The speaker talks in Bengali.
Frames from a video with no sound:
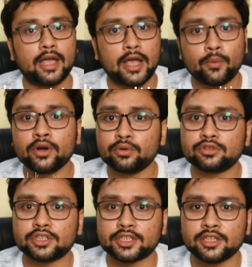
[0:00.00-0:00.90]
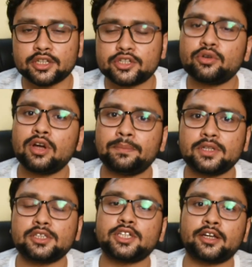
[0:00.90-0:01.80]
অ্যাওয়ার করতে চাই যেগুলো
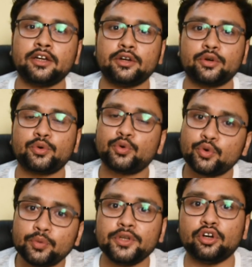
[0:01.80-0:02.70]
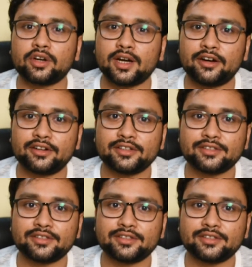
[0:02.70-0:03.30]
আপনাদের জানা খুবই দরকার